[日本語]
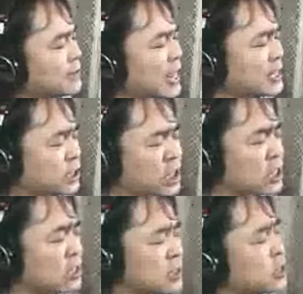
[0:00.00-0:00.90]

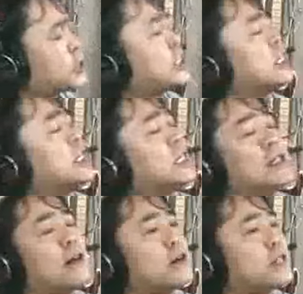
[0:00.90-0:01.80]
夏の日
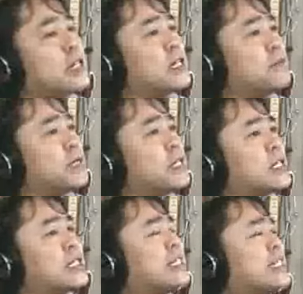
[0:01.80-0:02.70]
の君に